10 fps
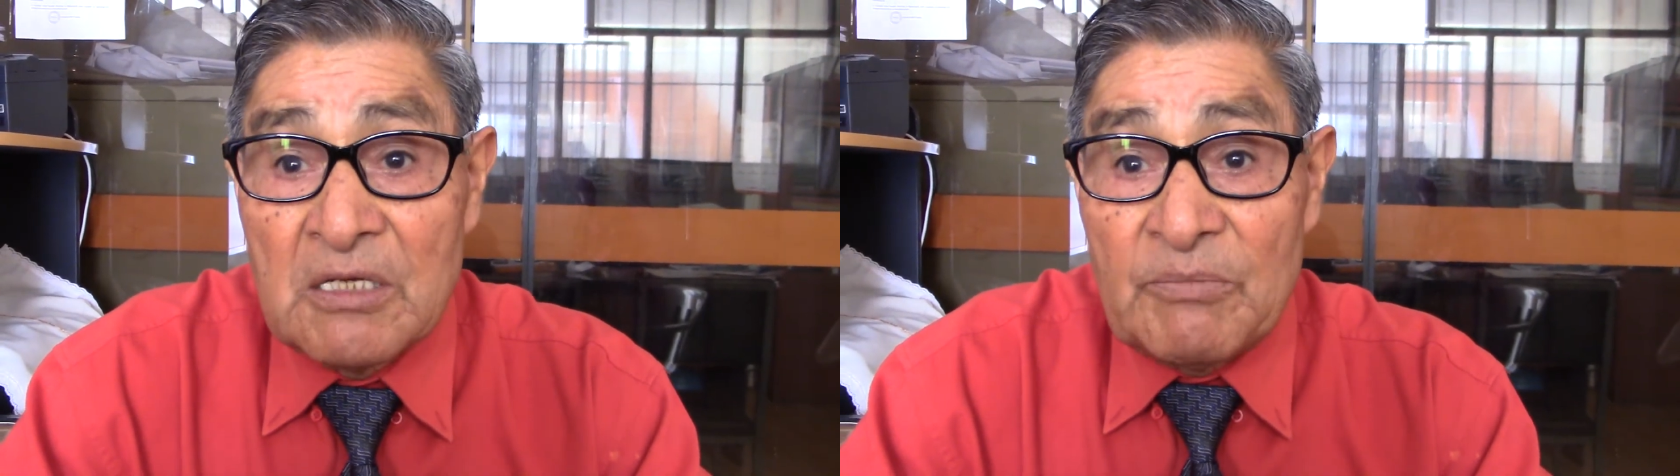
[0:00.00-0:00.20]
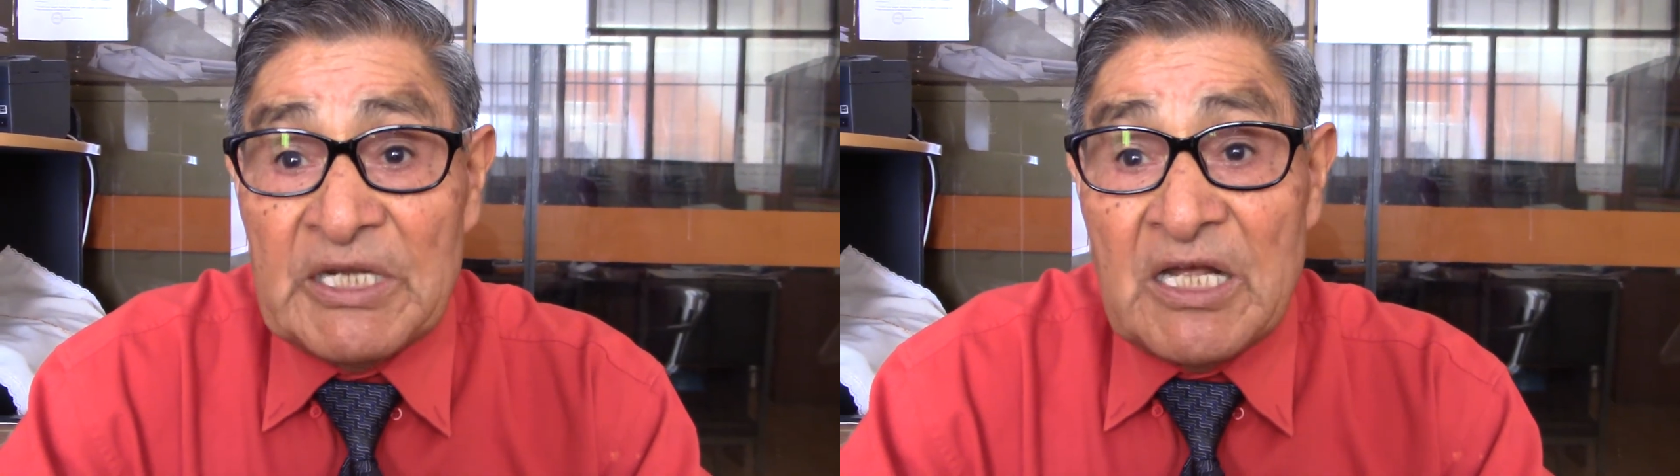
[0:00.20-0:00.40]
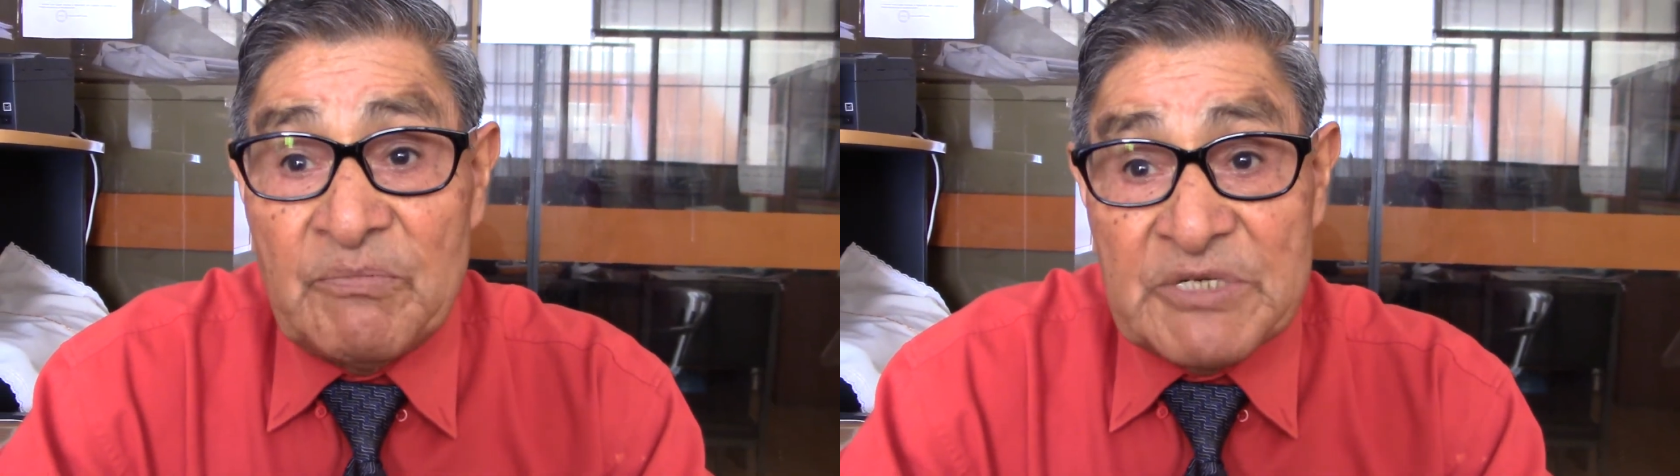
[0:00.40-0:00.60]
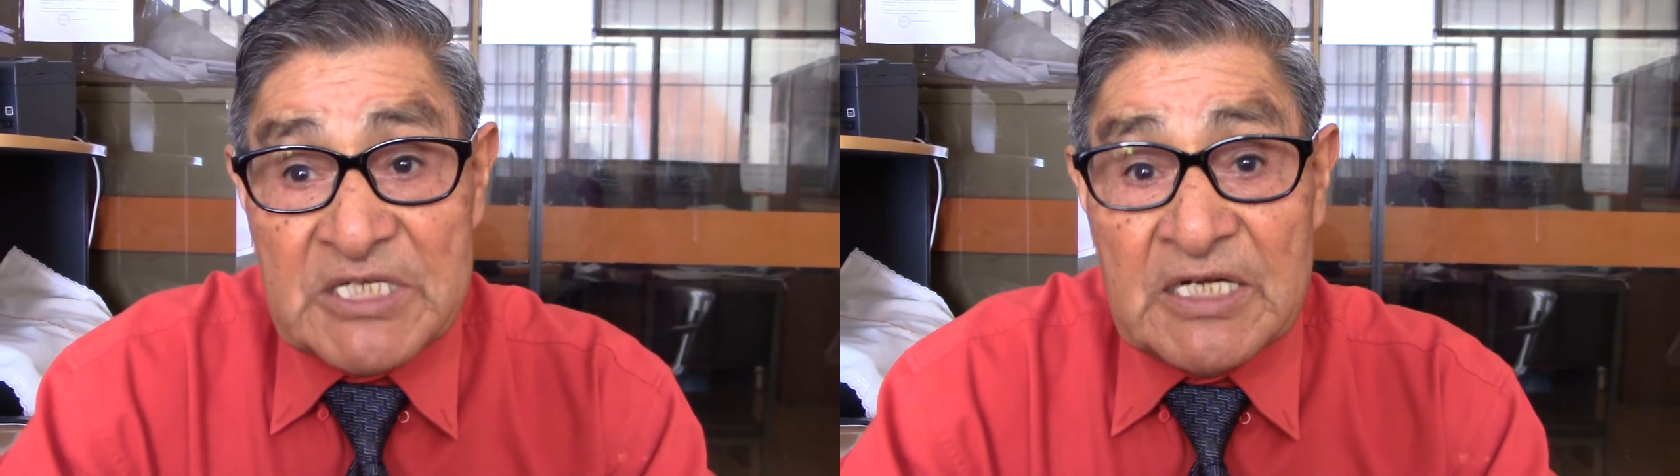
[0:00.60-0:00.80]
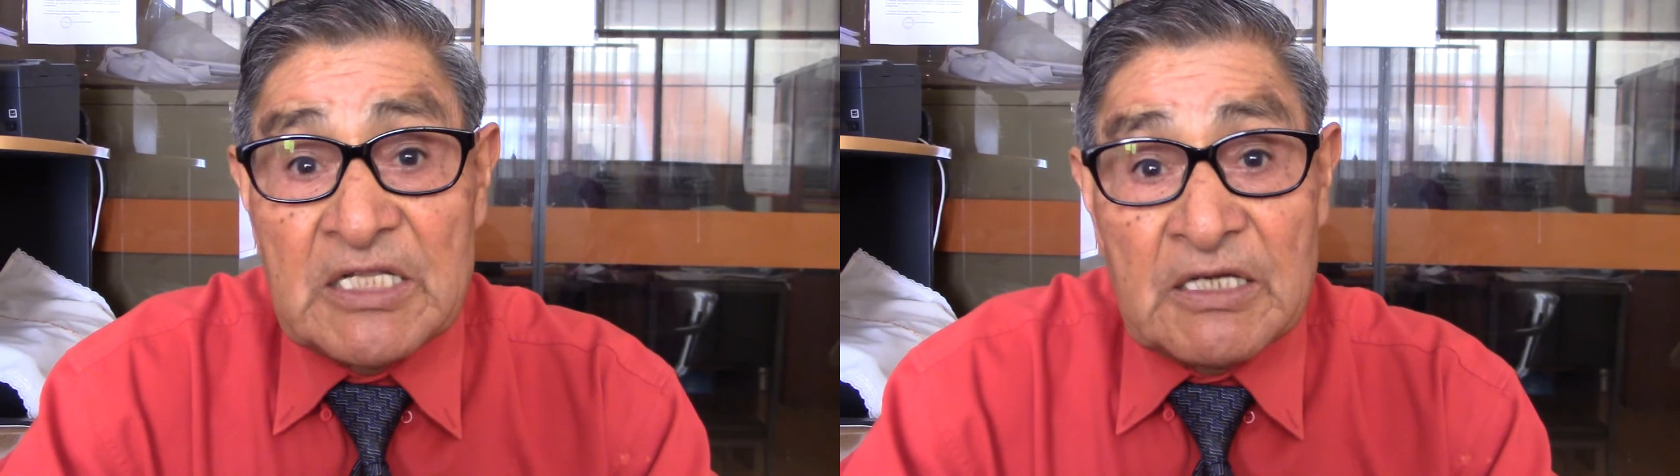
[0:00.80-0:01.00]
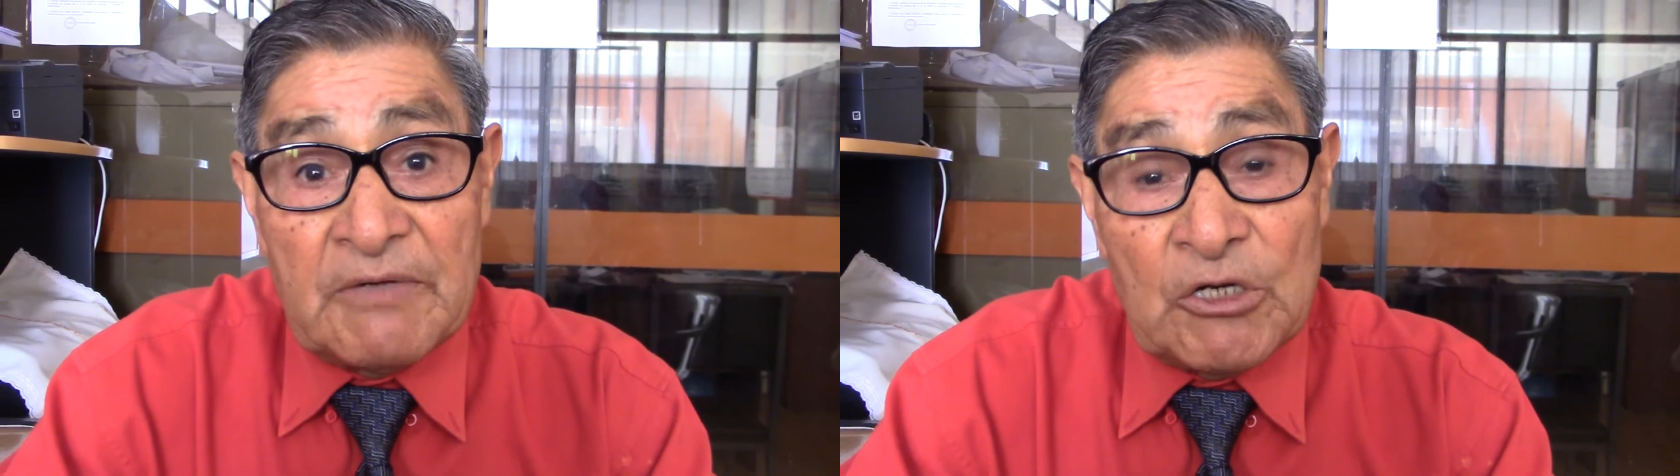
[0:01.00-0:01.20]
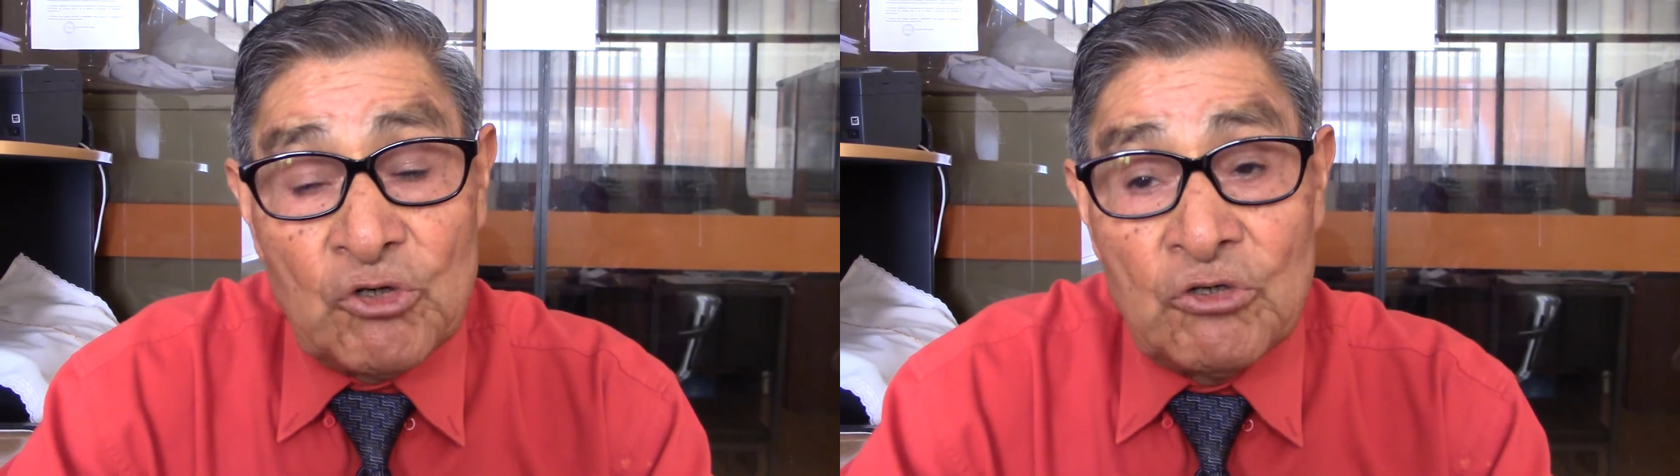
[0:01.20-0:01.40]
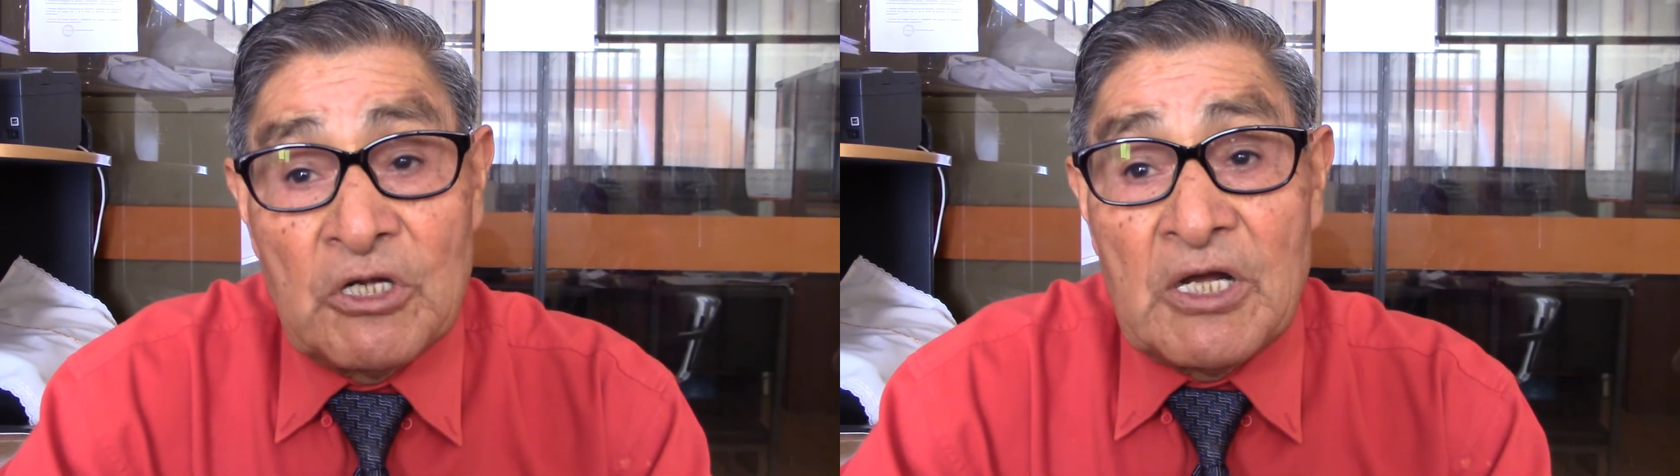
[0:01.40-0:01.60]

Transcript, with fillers: para empezar el trabajo